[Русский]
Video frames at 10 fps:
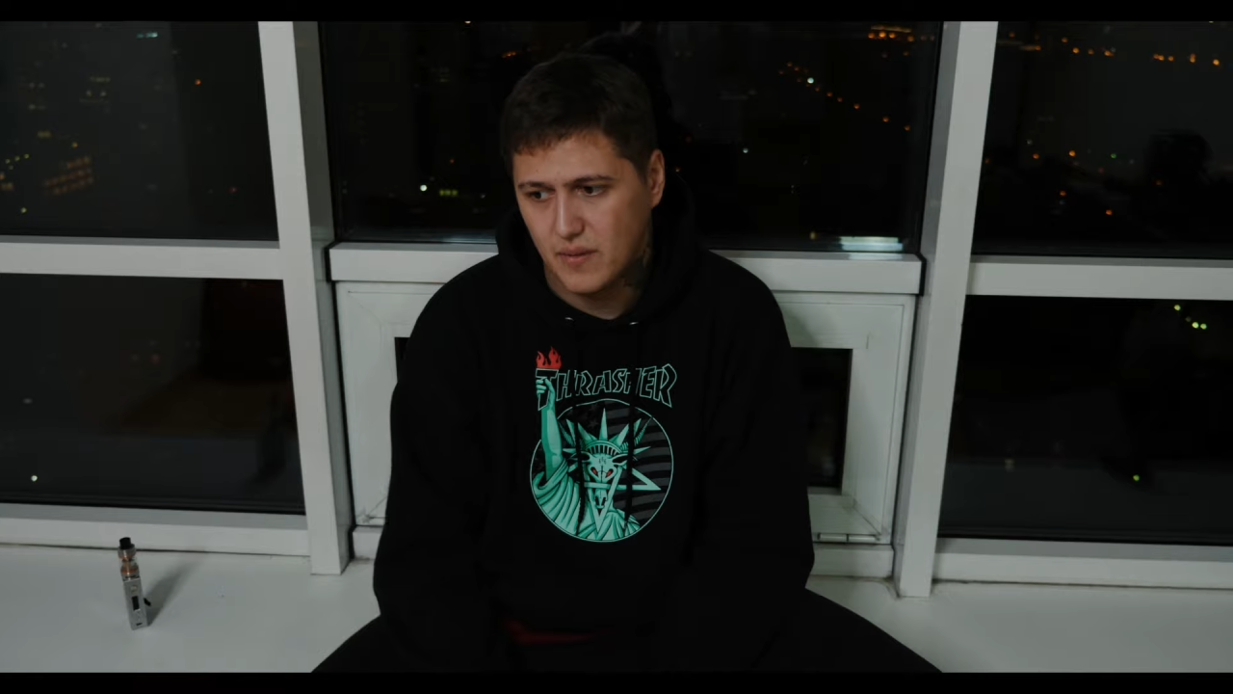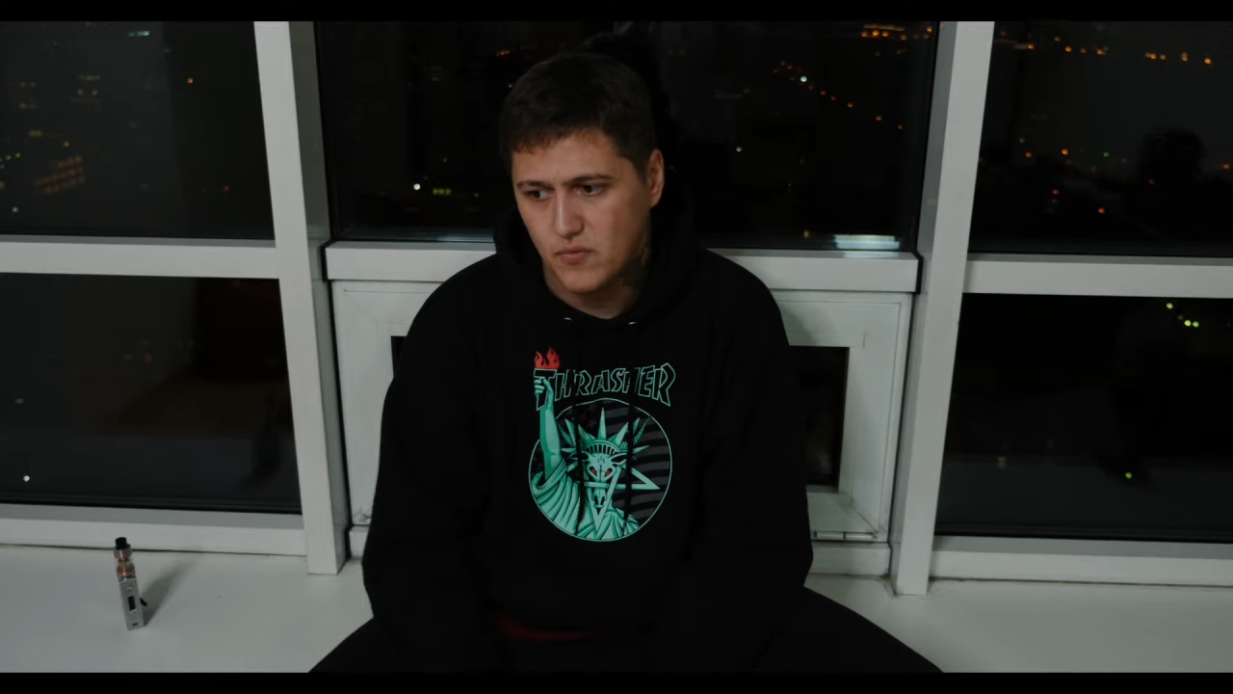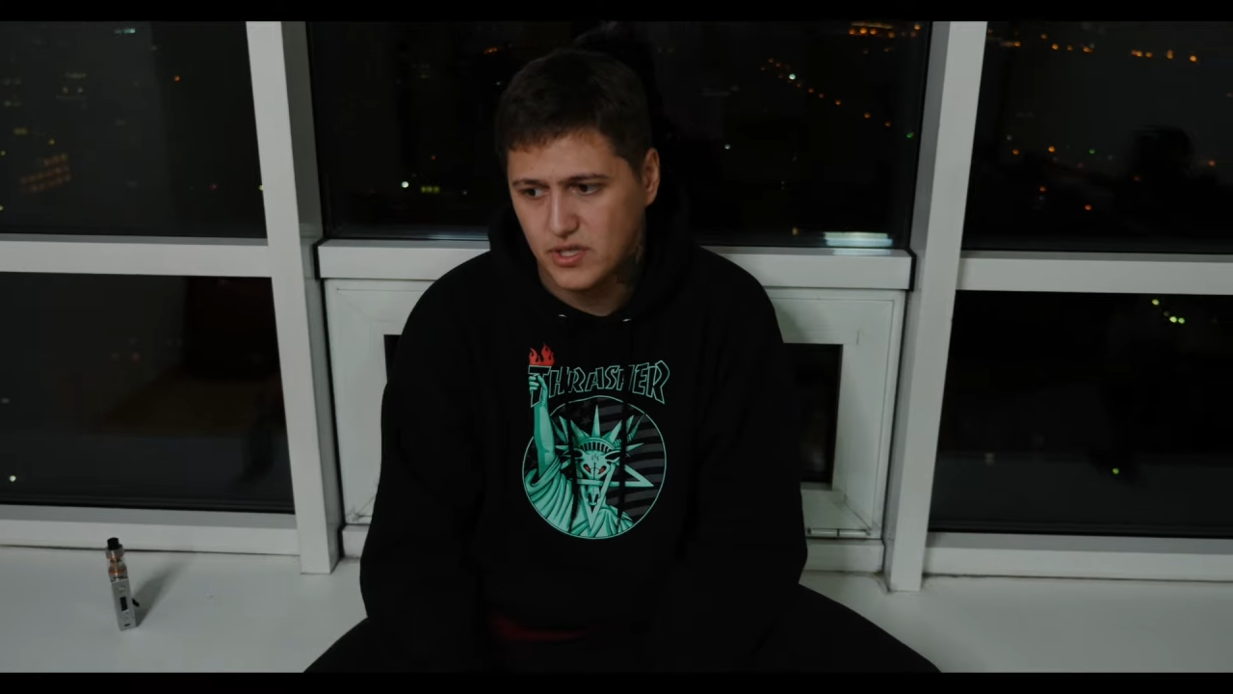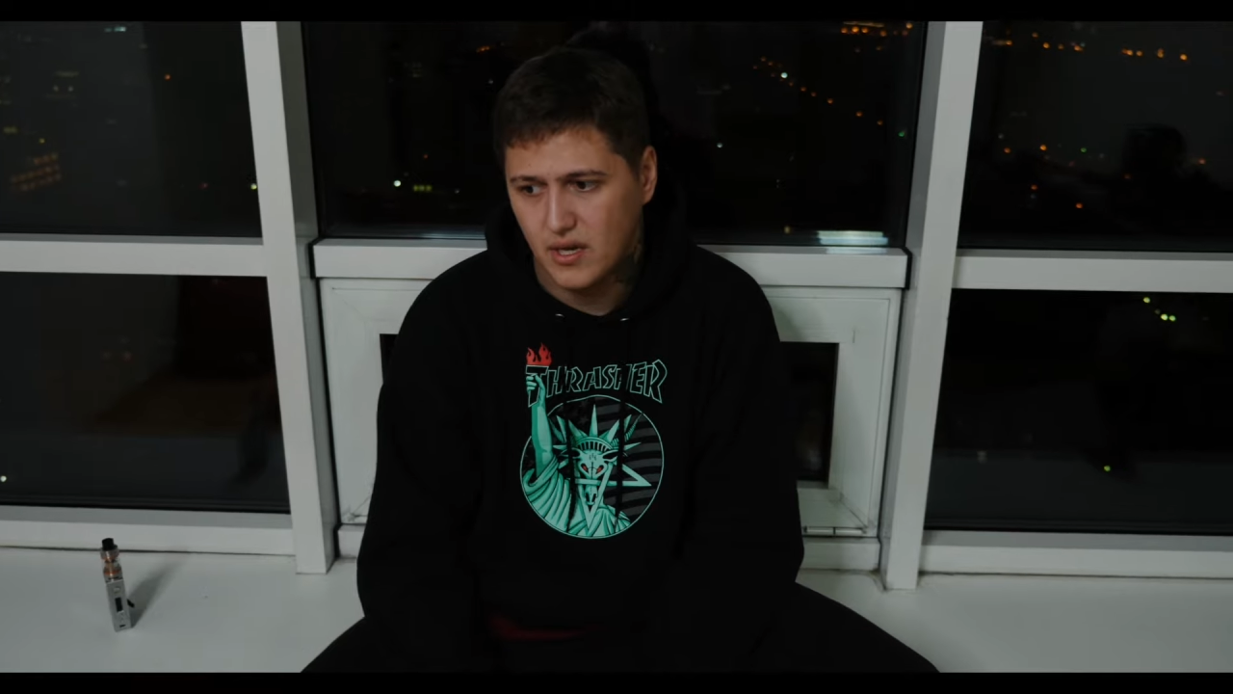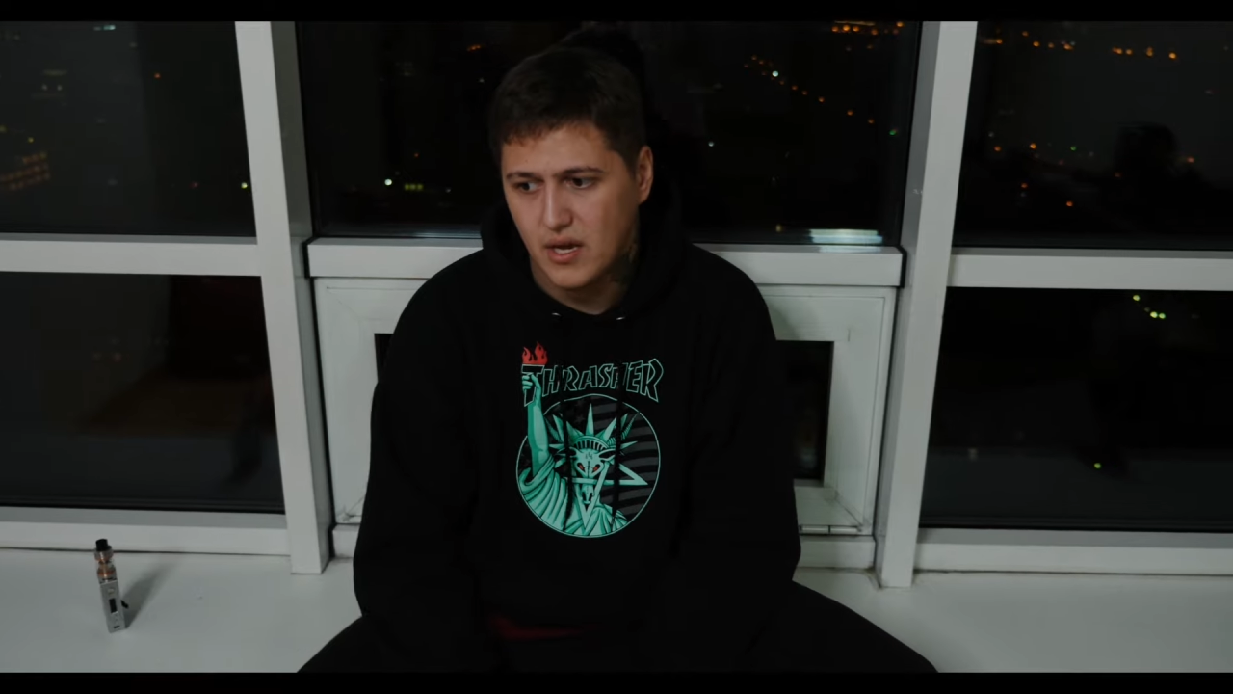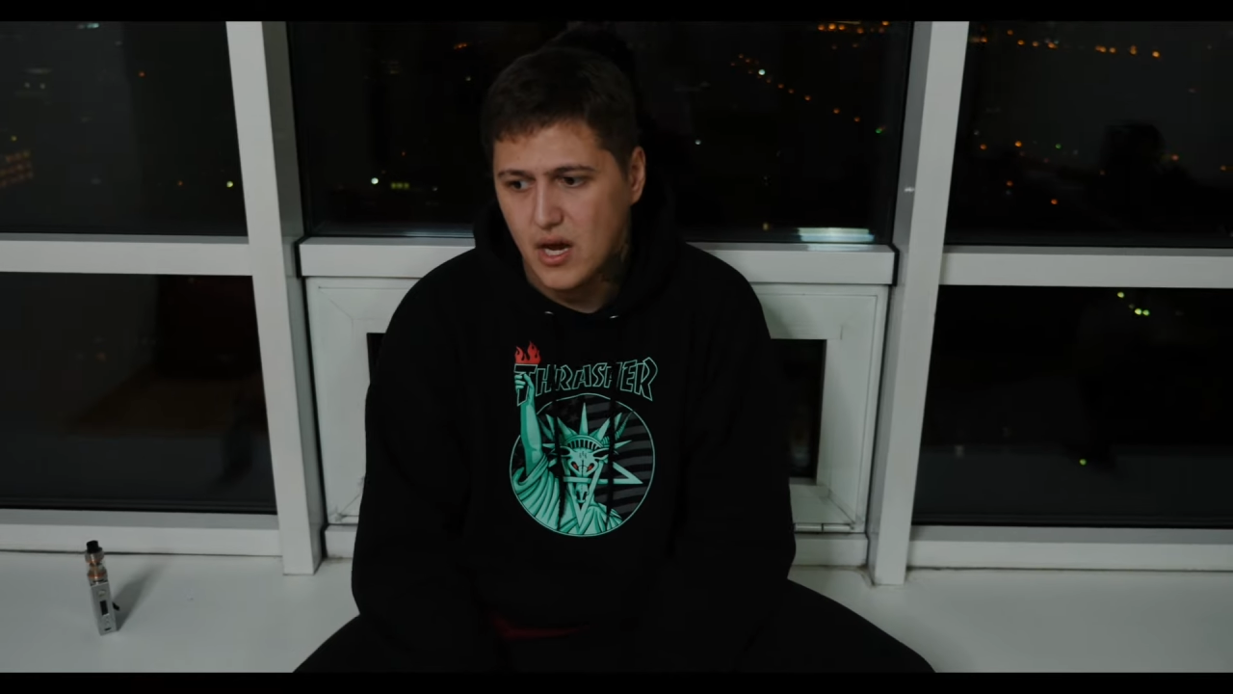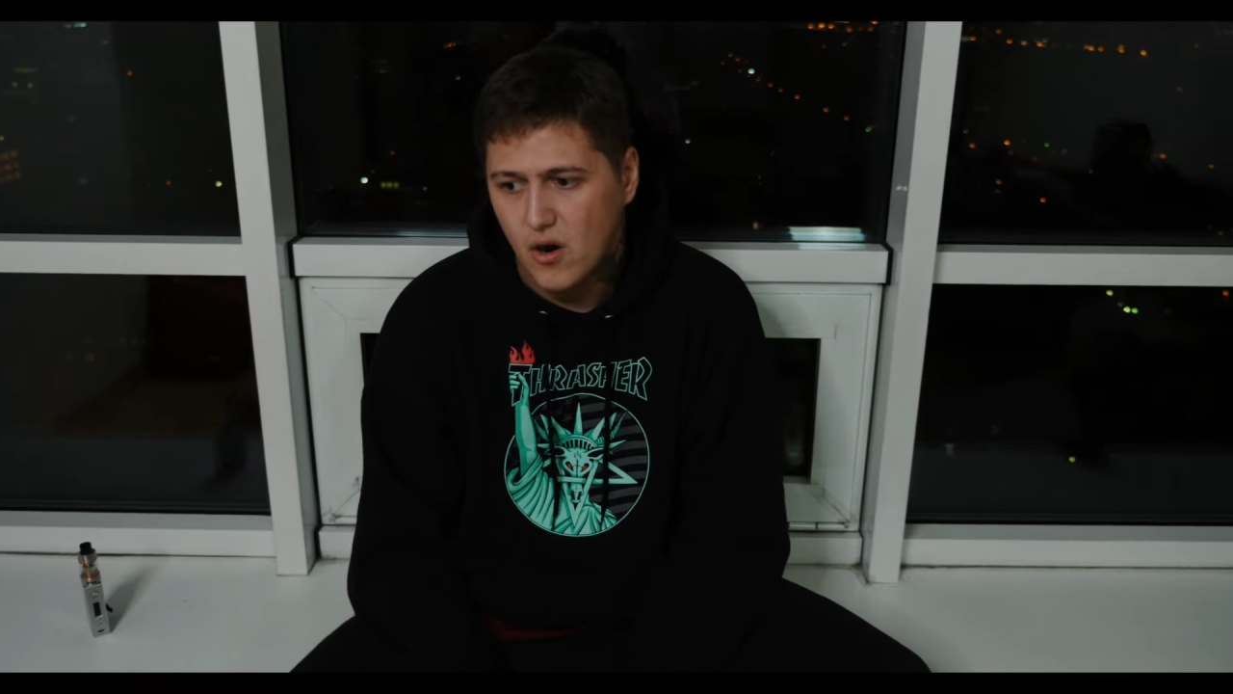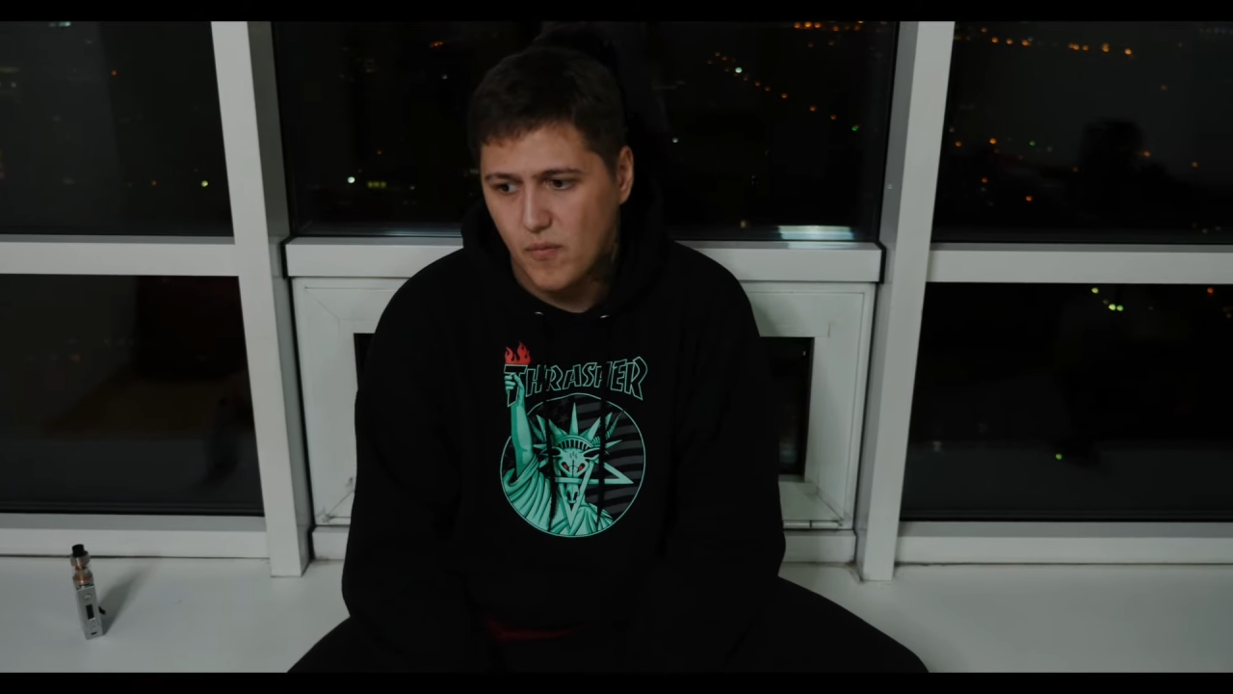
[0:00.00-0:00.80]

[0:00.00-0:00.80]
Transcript: потому что